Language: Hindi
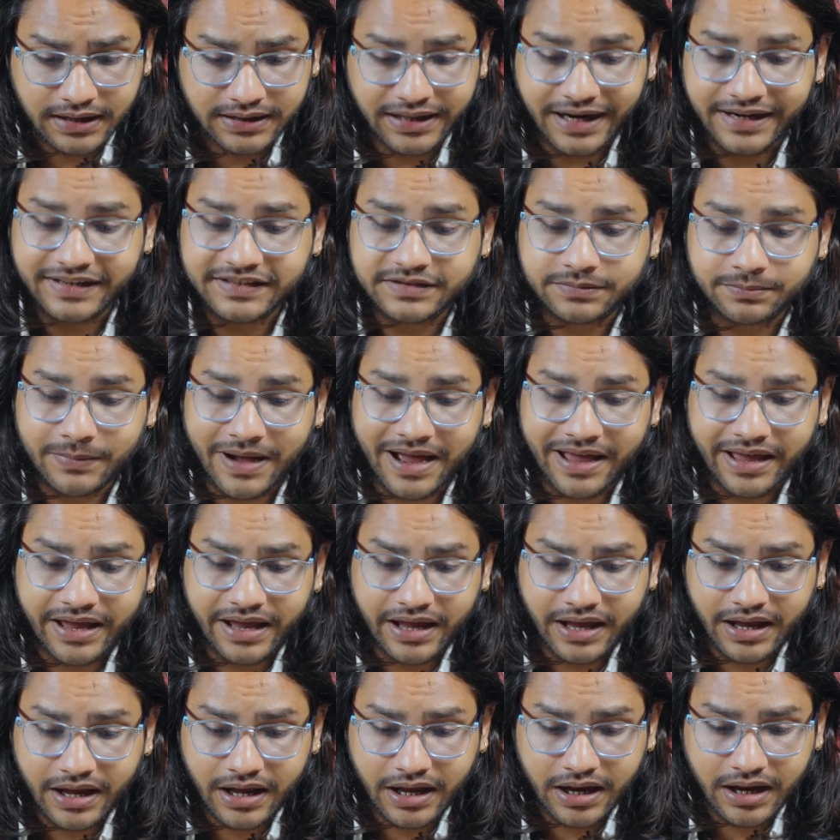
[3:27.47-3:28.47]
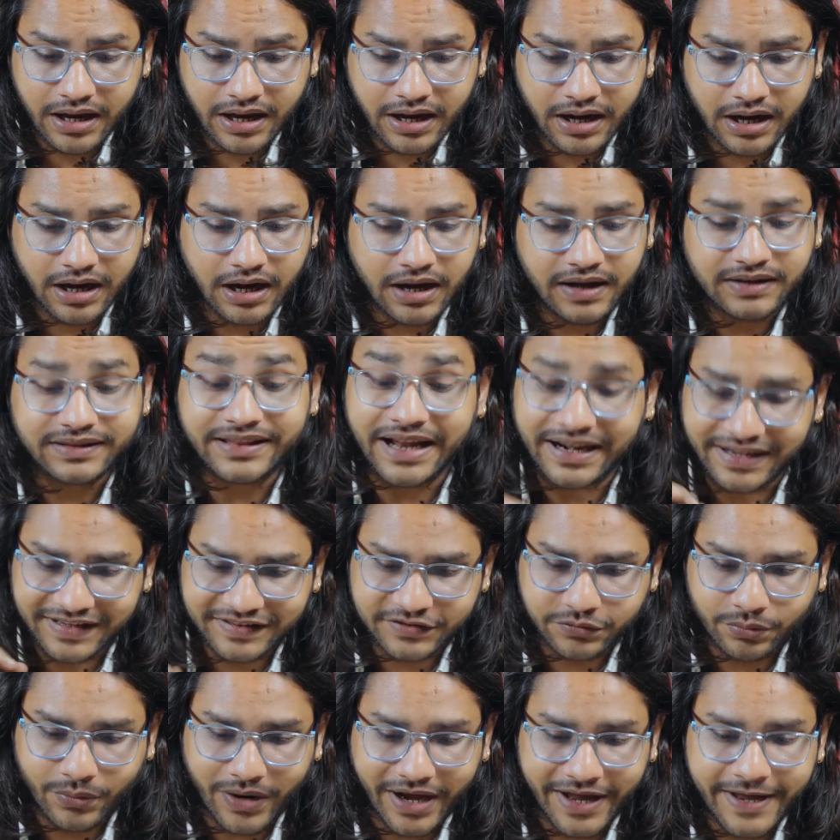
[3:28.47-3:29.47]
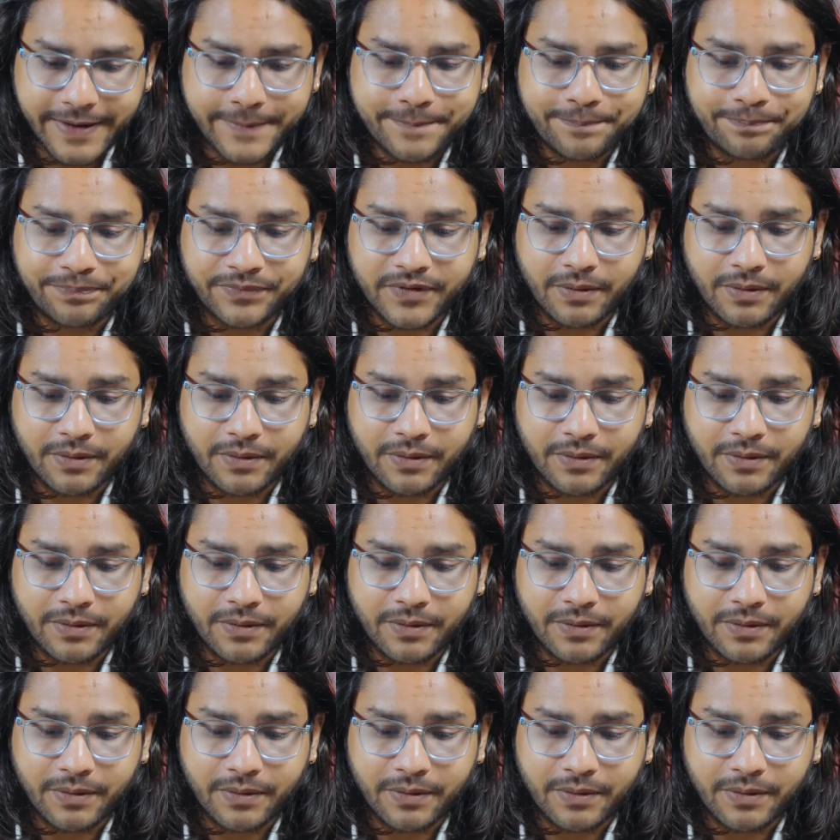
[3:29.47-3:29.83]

दैट इज़ माई दैट इज़ वाई